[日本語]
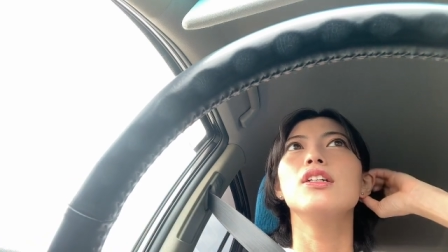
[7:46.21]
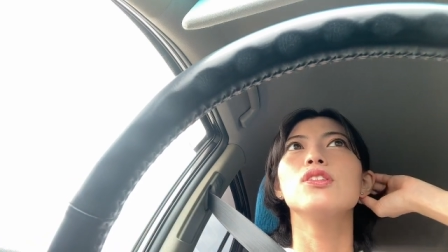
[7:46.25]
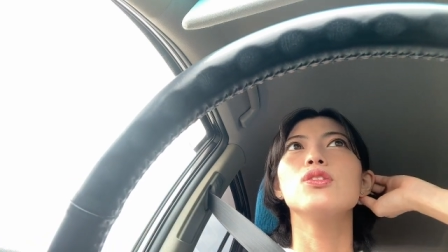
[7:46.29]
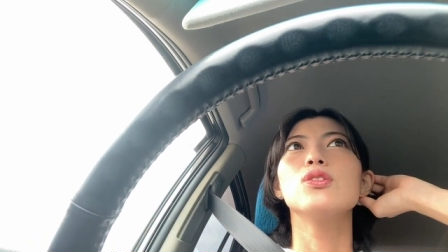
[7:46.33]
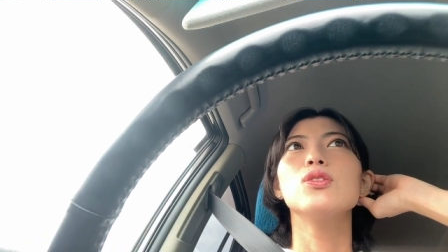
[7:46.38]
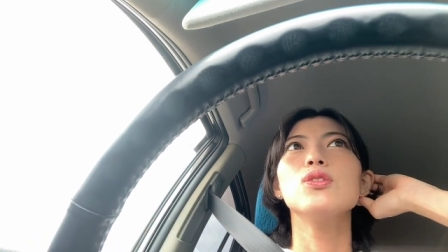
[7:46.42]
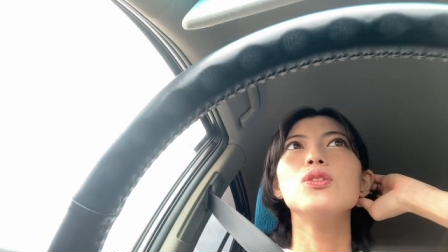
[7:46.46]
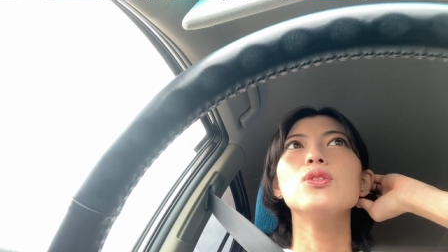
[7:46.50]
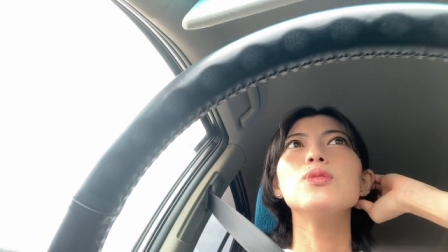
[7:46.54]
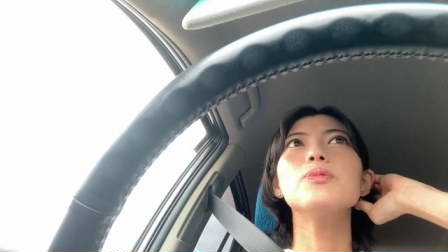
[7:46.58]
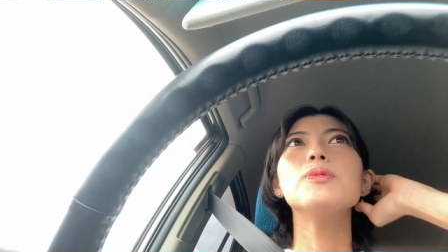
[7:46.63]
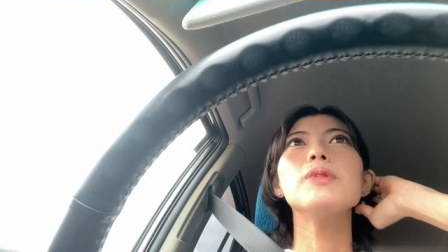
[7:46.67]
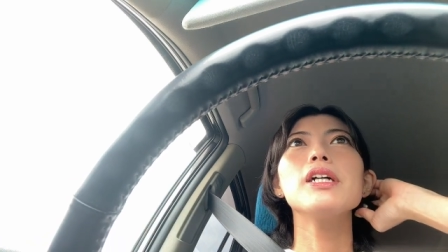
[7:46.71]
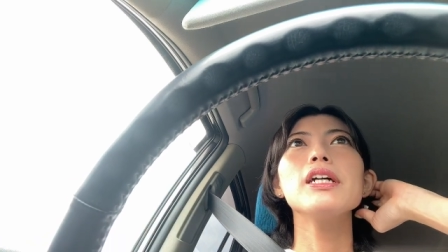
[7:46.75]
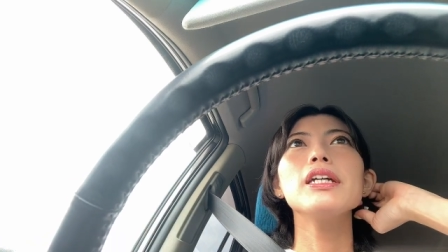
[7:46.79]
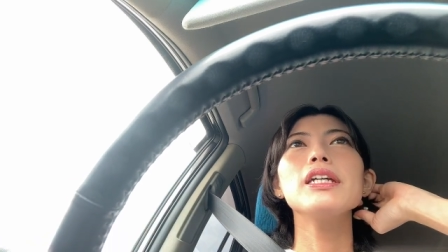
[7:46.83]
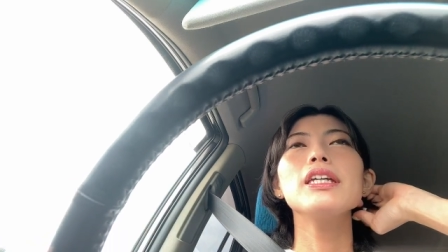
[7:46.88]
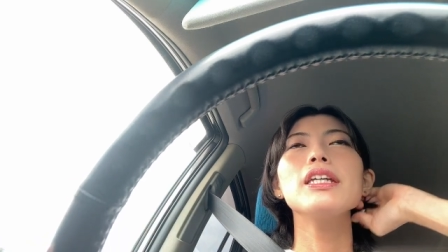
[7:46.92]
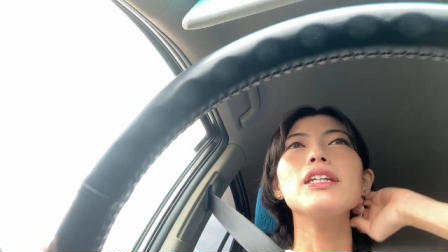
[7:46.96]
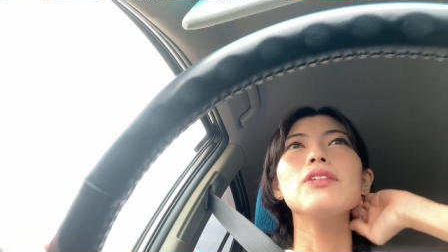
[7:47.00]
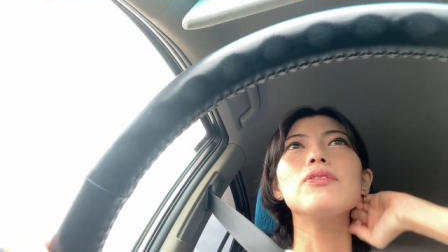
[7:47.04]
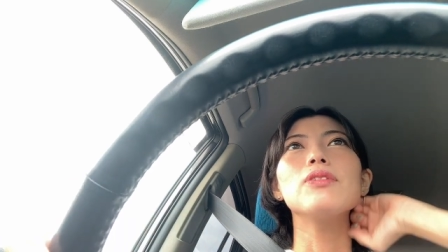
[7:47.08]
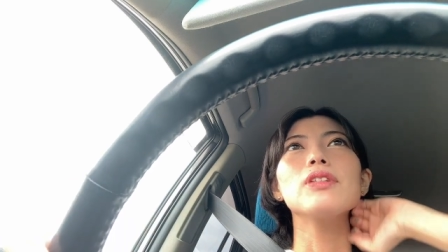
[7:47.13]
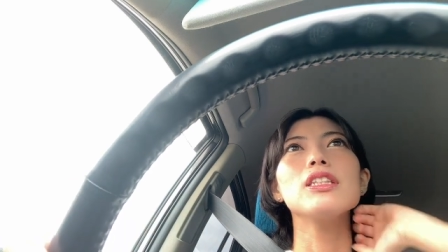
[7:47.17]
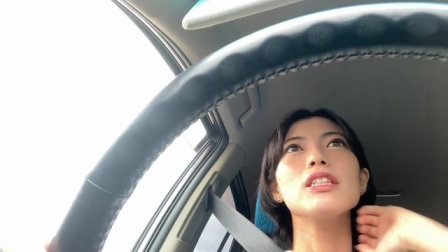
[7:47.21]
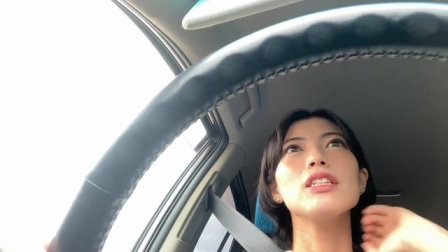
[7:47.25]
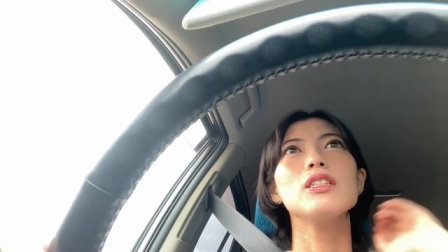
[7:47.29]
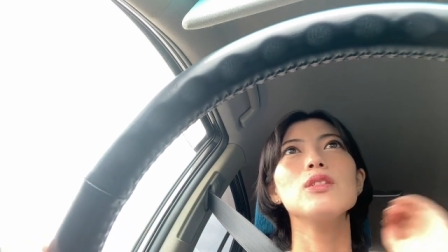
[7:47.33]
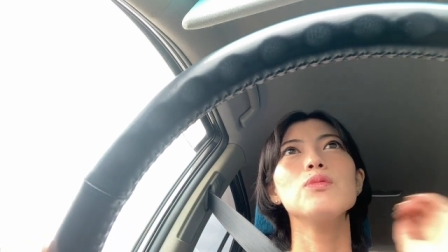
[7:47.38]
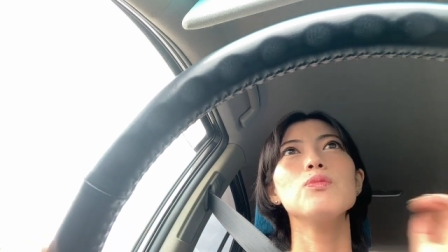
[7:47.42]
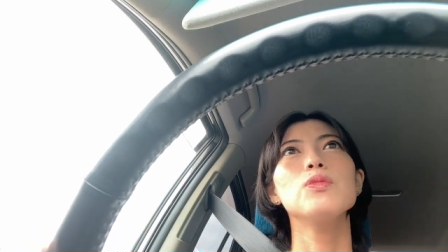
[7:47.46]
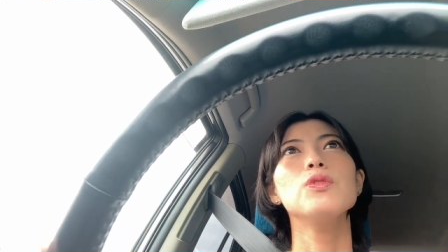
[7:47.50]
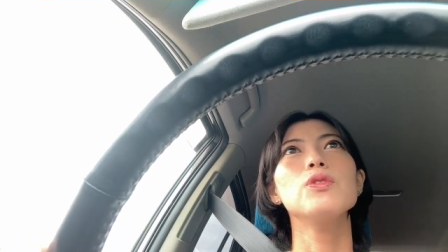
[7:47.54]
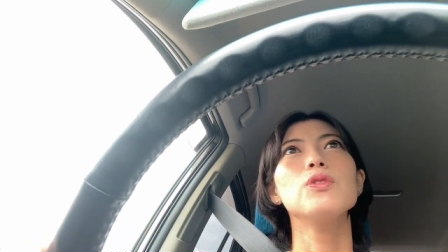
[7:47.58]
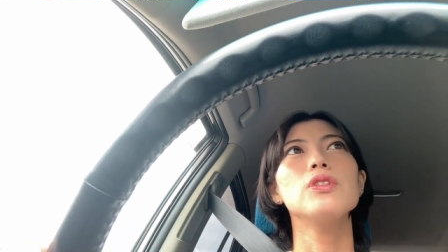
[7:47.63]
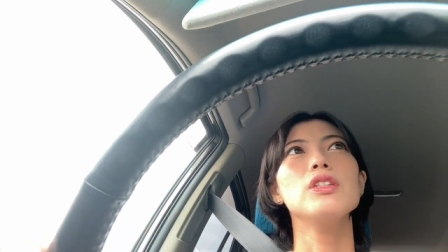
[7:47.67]
その場合
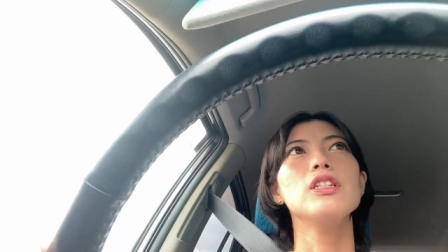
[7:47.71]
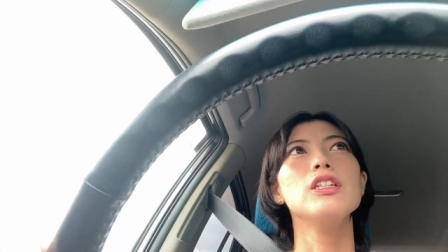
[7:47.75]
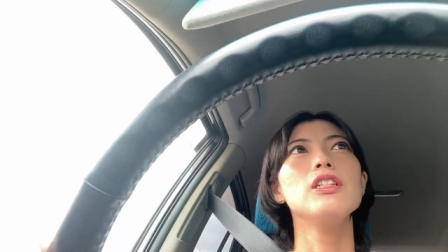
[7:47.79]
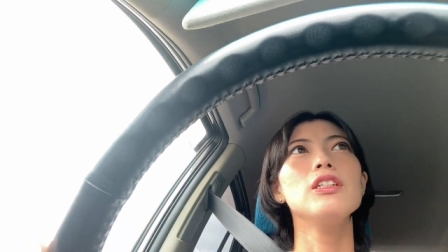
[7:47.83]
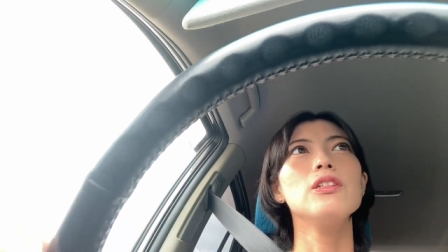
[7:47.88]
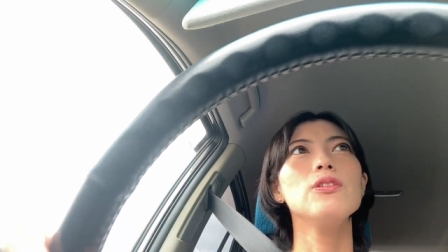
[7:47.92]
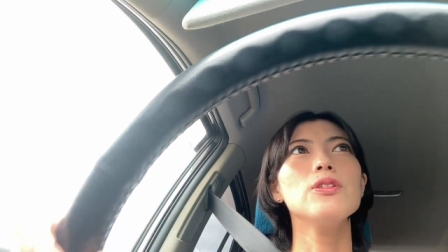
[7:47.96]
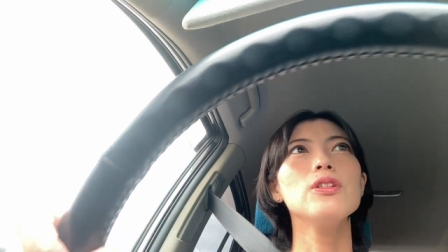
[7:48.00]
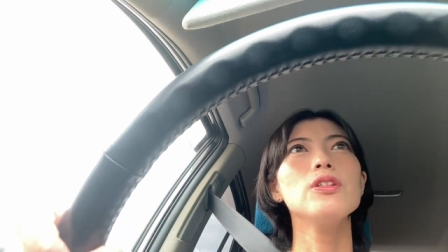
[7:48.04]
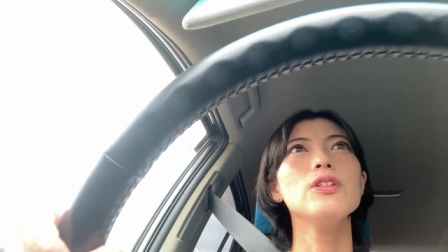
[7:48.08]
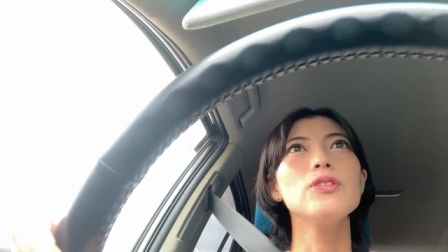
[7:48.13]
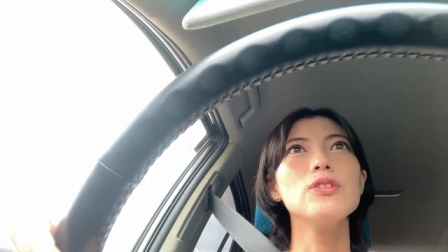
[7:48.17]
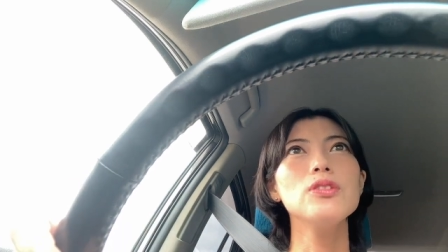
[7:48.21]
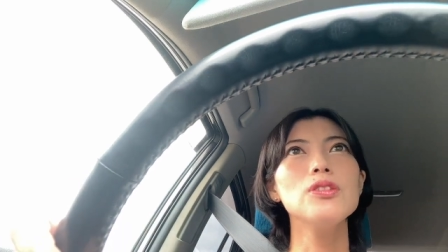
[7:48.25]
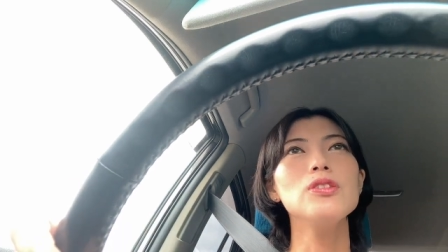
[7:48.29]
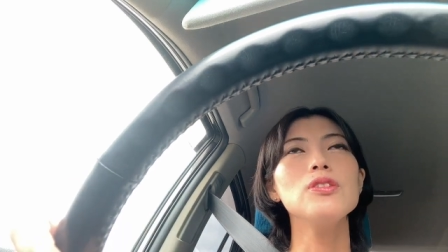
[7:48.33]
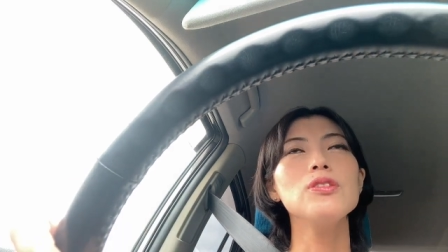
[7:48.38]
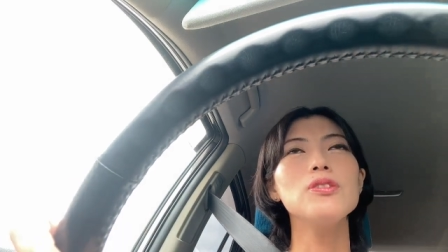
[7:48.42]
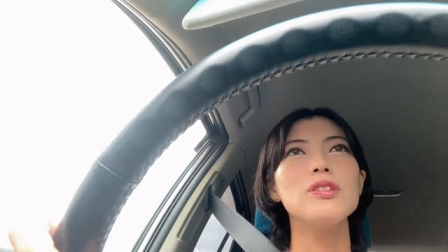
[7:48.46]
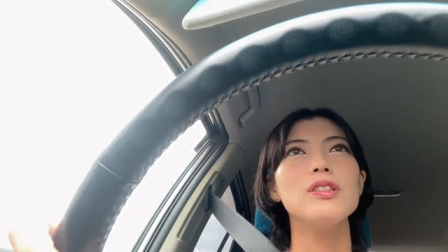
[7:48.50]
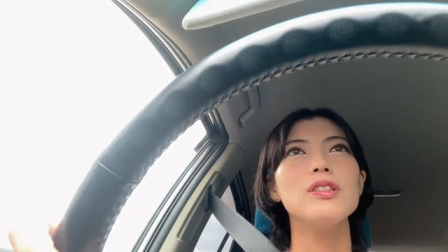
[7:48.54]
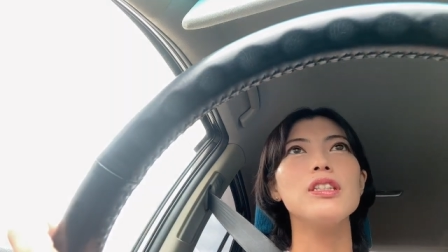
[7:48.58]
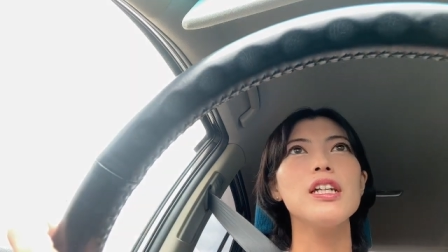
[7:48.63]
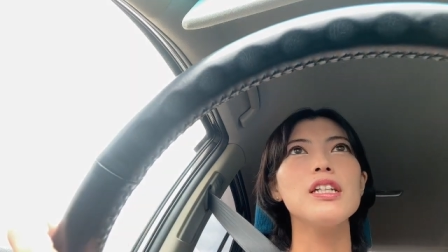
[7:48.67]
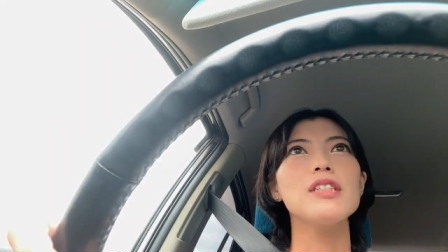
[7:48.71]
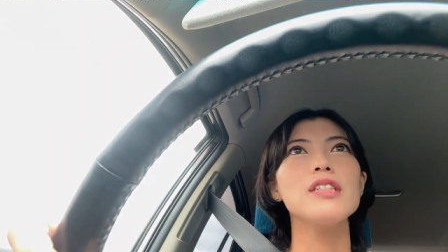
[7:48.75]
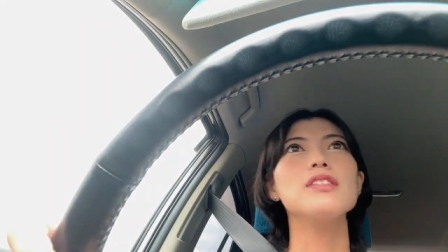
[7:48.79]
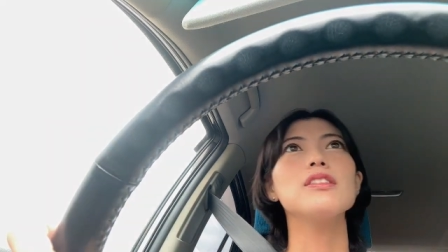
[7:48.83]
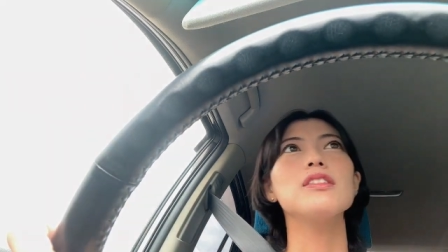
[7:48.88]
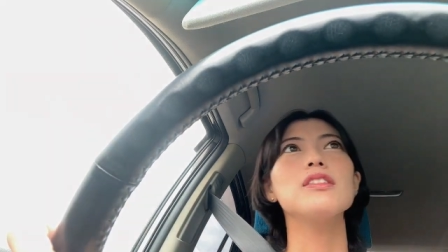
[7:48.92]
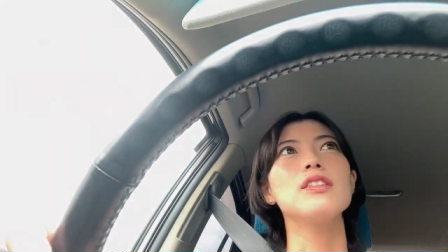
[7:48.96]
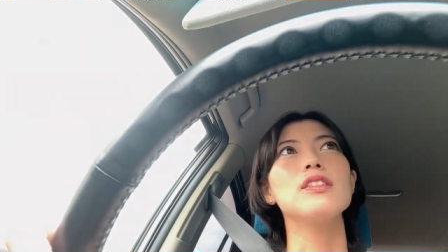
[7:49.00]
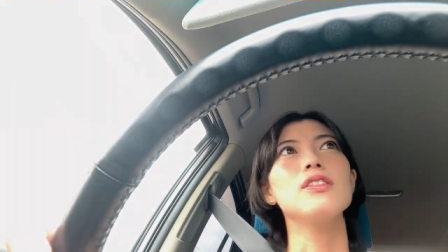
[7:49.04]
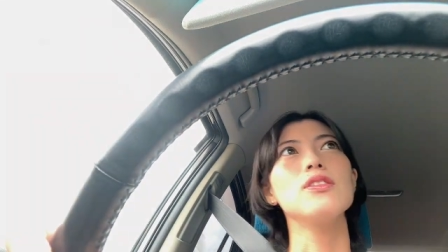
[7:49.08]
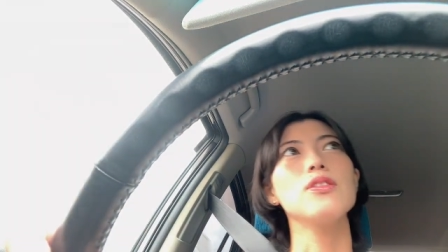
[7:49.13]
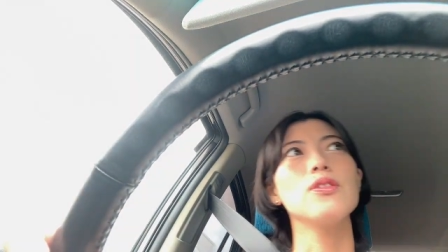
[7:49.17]
私もいろいろ種類出す
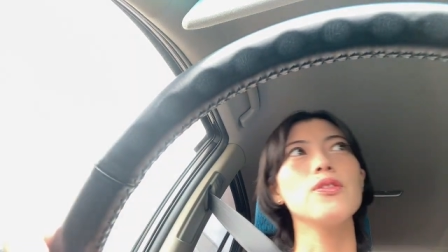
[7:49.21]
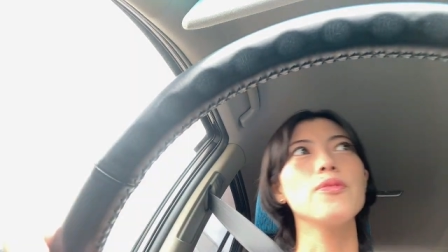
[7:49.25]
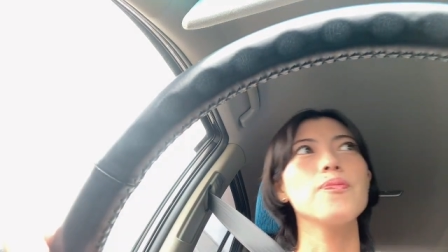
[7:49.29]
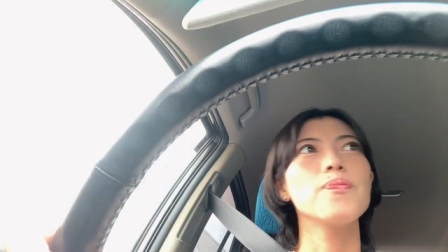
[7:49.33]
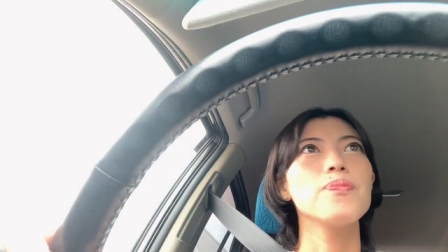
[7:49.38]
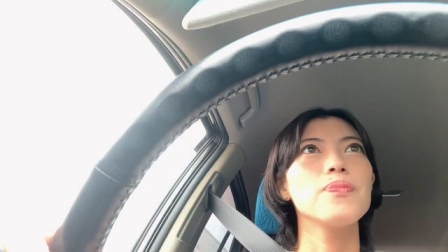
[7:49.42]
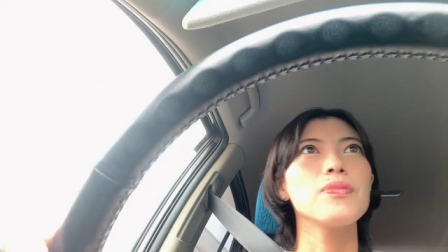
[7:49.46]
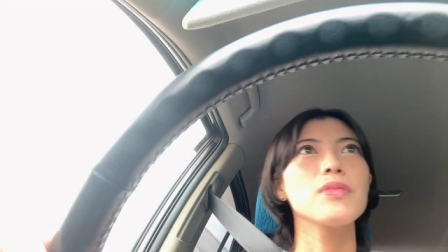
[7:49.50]
んですよ